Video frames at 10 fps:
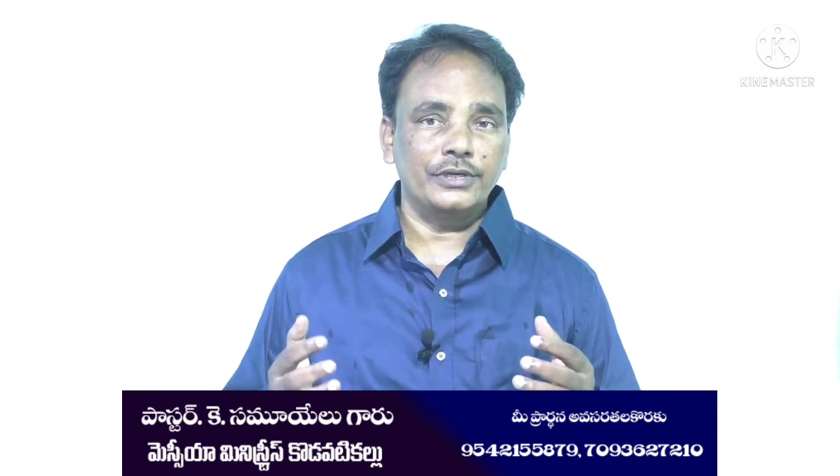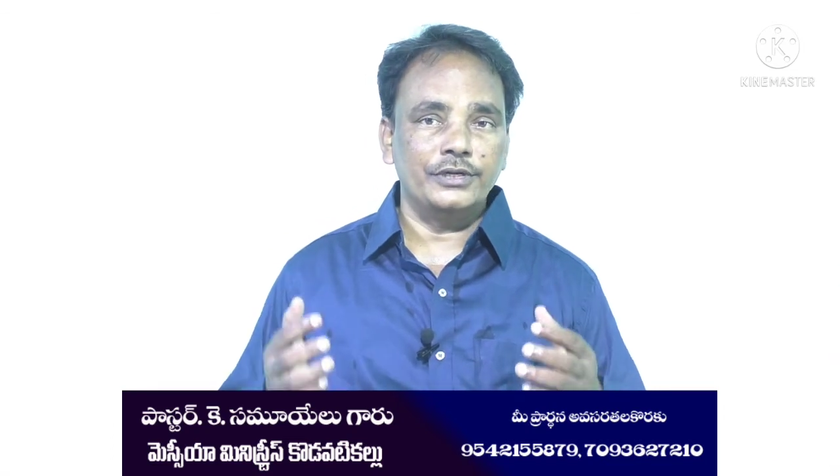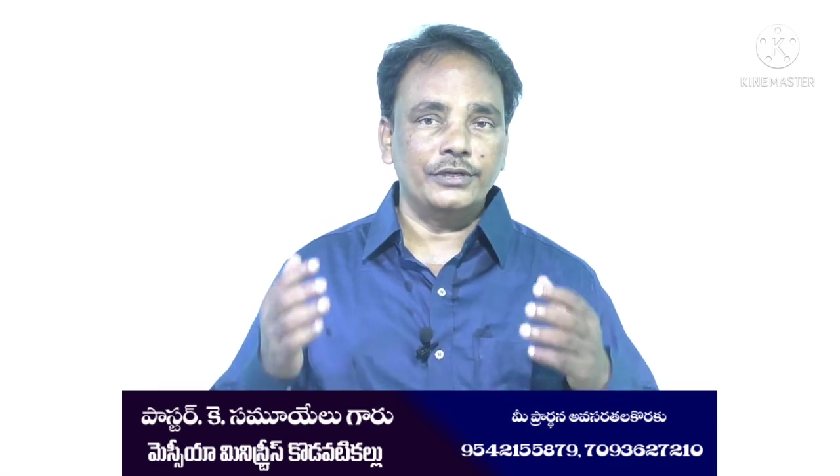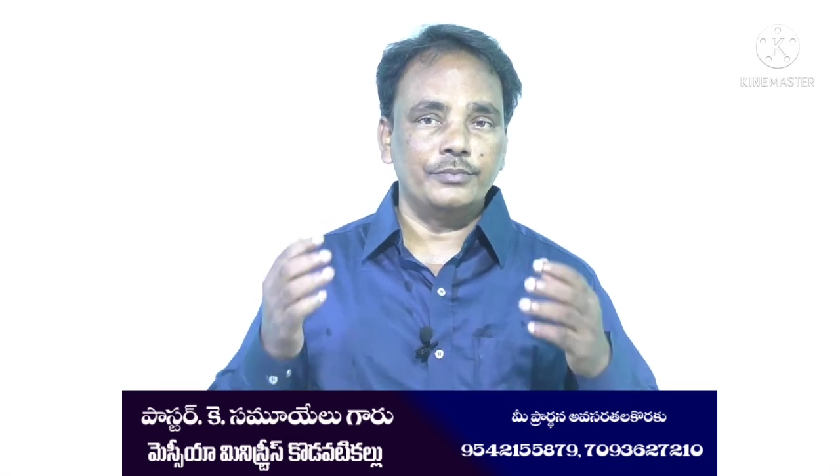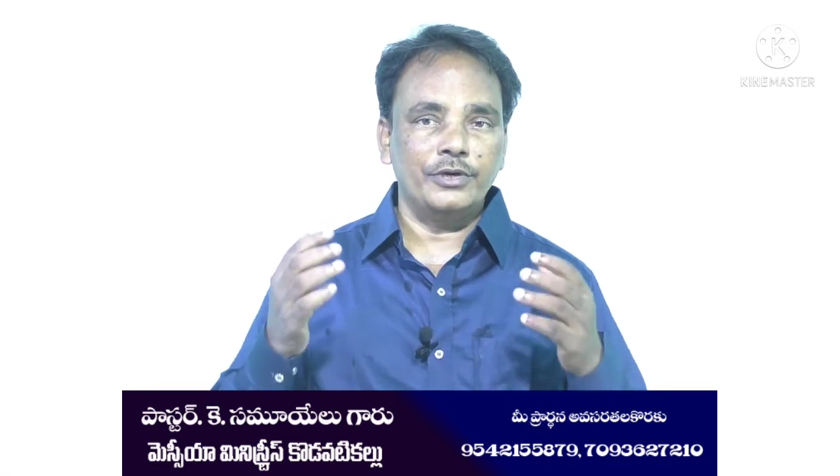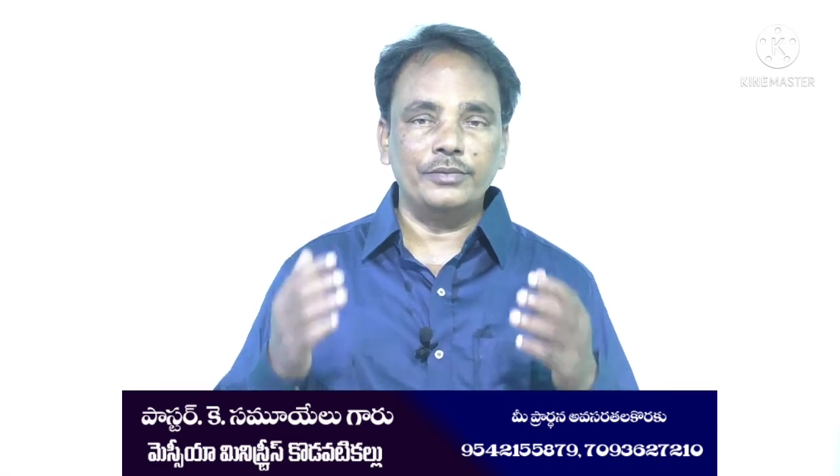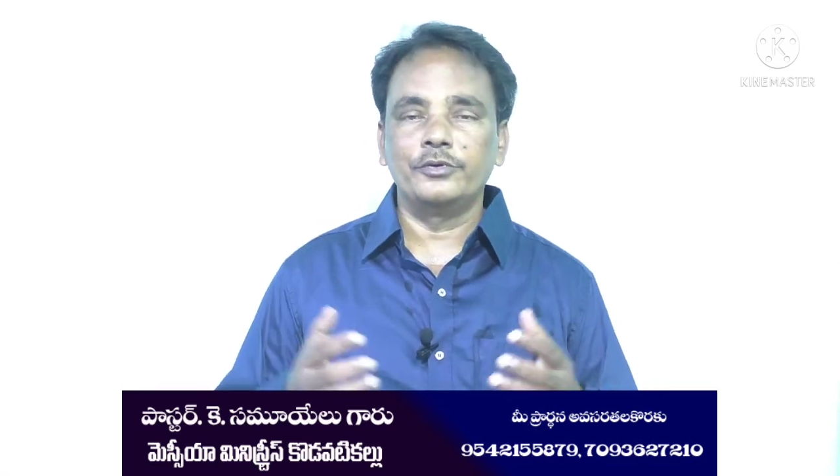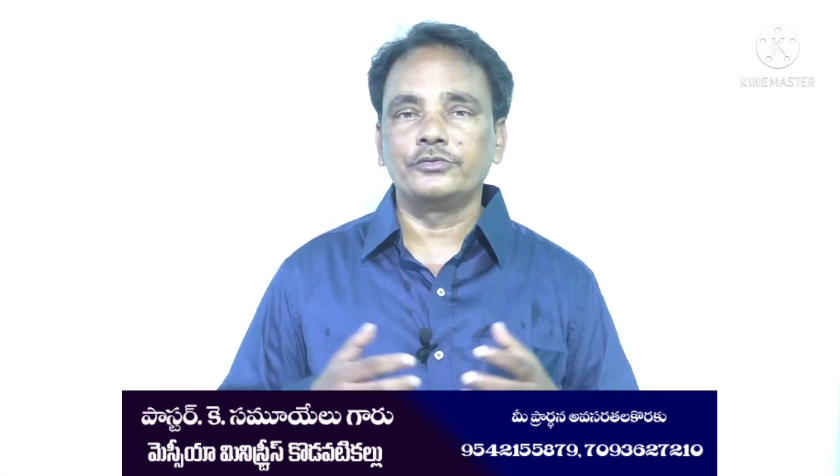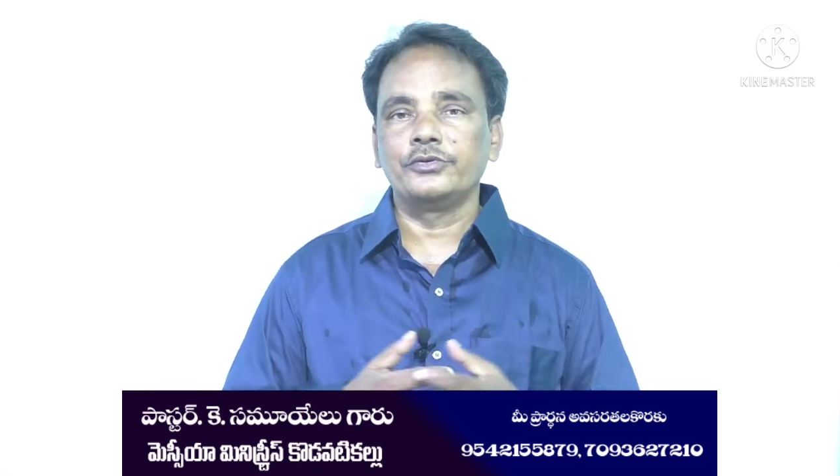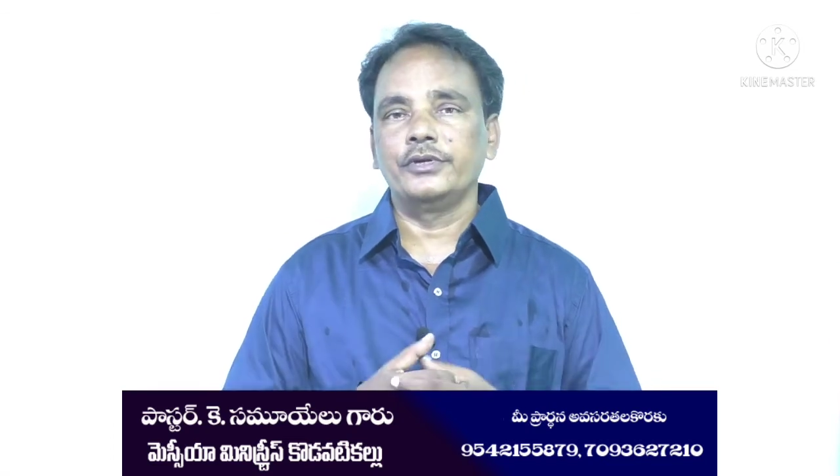కలిగి
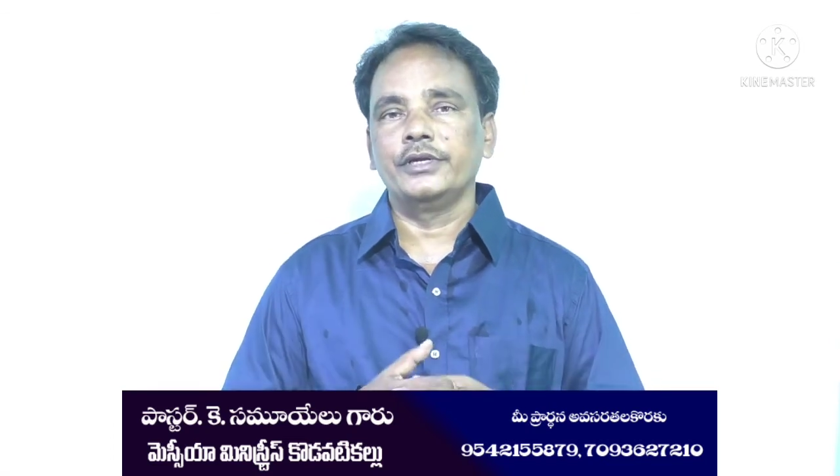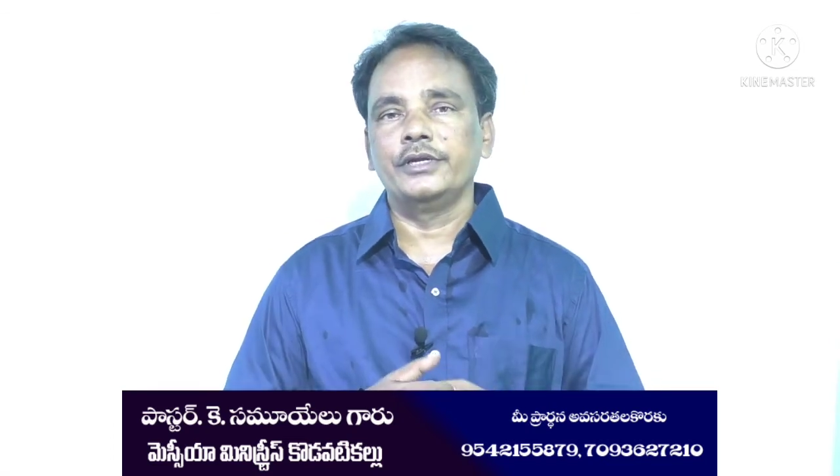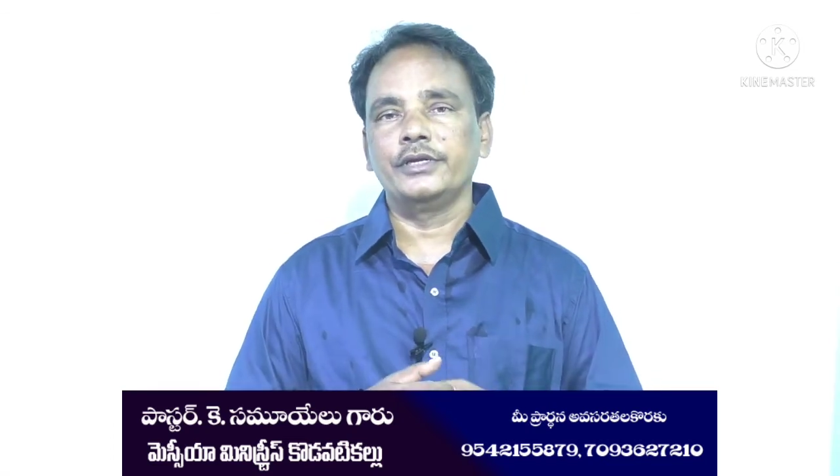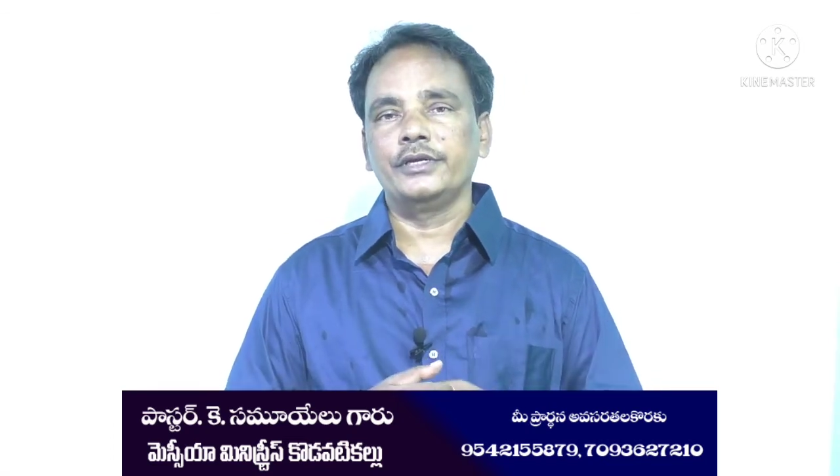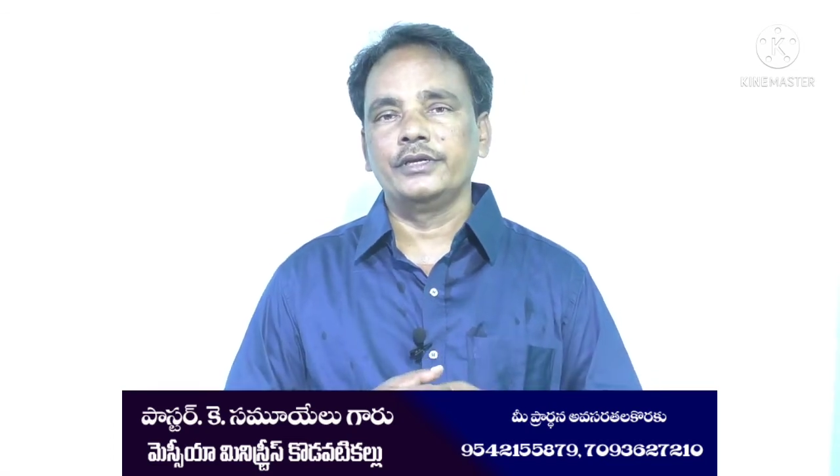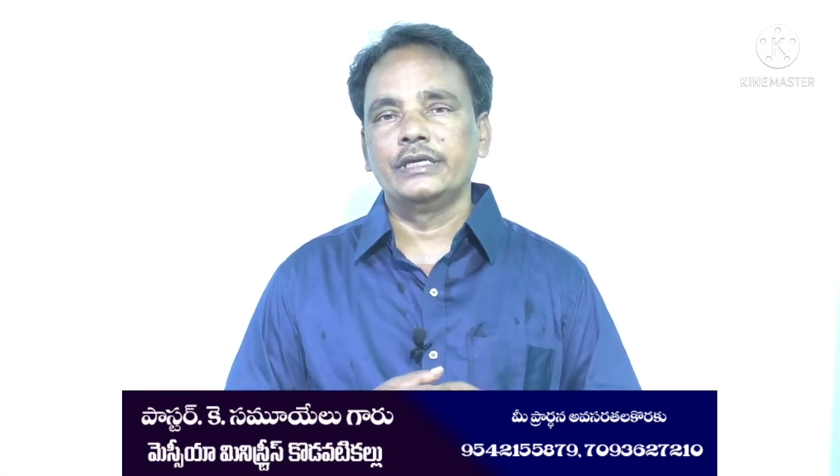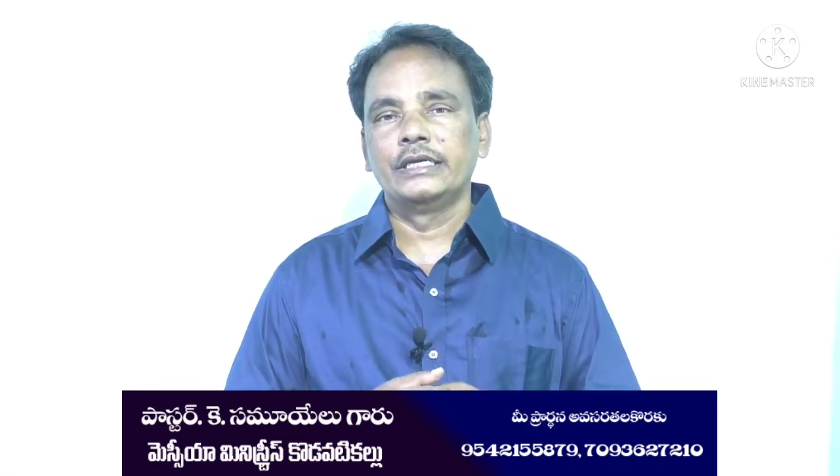భయభక్తులు కలిగి